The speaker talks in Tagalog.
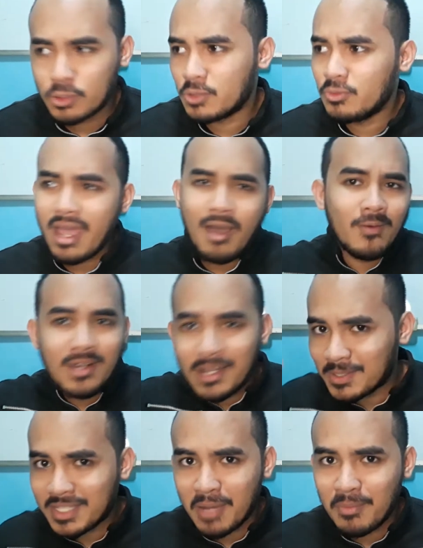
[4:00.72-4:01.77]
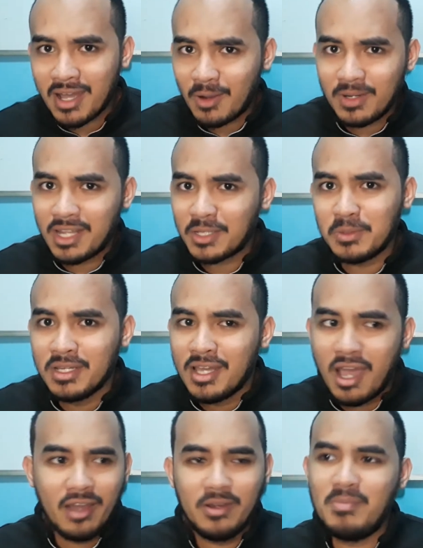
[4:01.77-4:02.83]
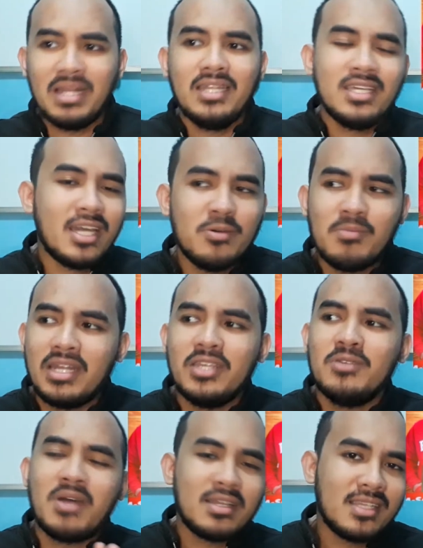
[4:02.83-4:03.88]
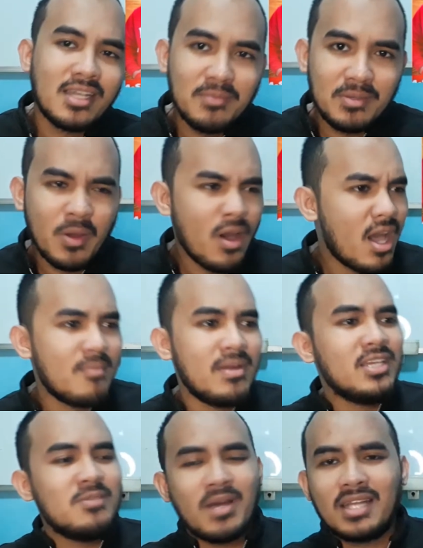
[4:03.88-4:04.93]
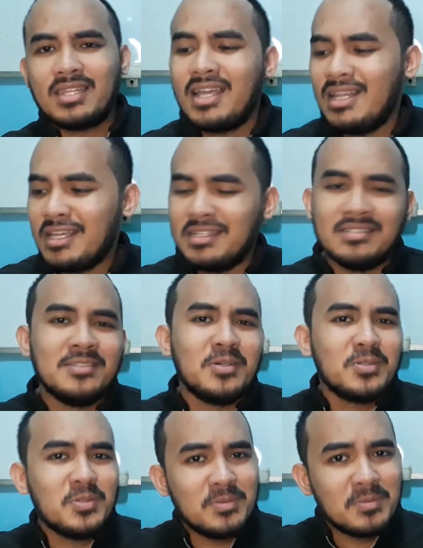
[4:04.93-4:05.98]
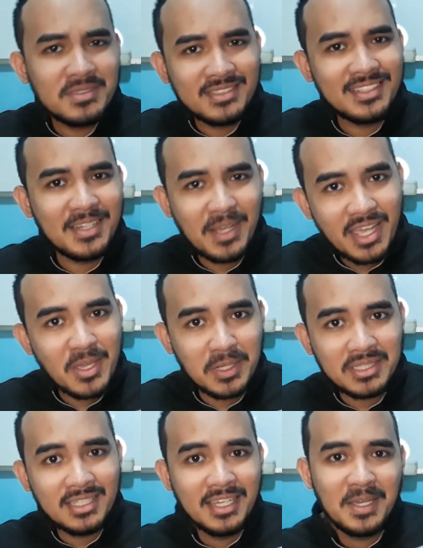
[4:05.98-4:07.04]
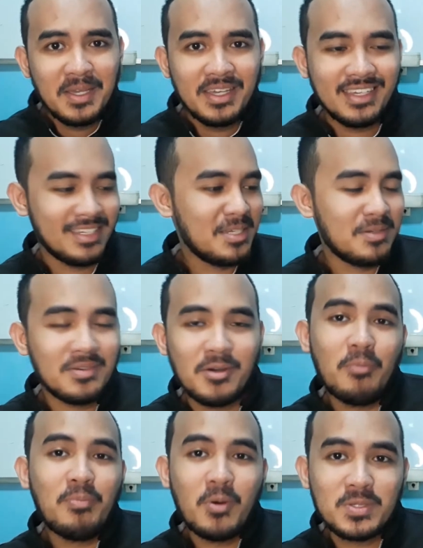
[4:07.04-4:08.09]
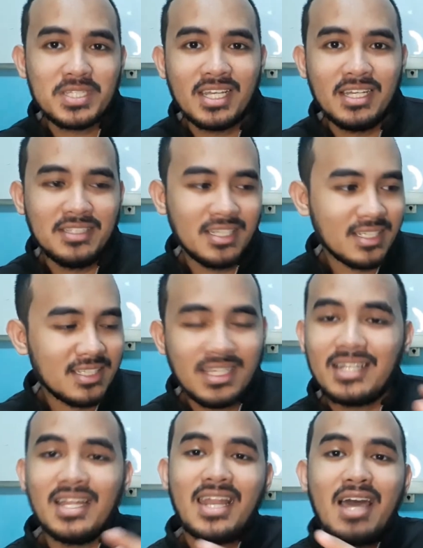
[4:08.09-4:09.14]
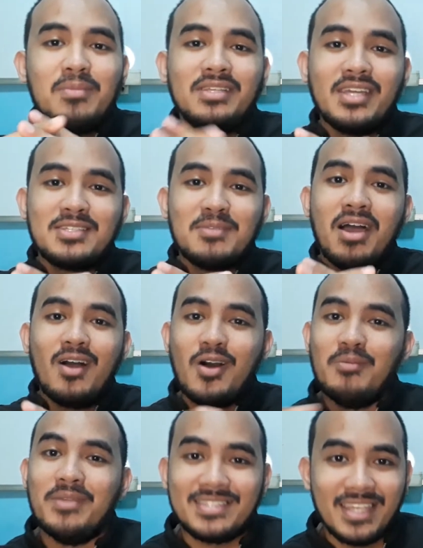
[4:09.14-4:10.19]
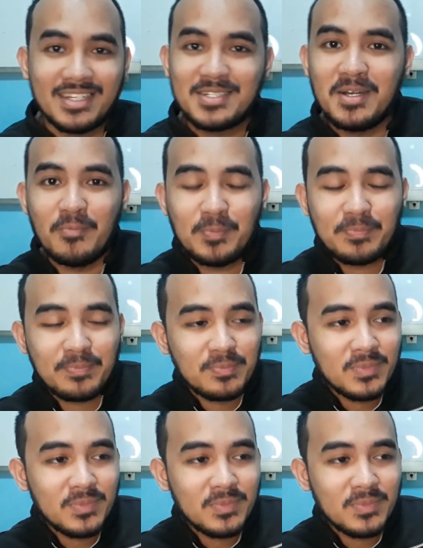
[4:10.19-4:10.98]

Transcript: Gusto, hindi, ako lang yung tama, ako lang yung, uh, mali kayo, mali yung mga taga-bibi, ah, mali yung mga taga-leni. So, ngayon, eh, opposing, nag, naglalaban ngayon sa mga comment section.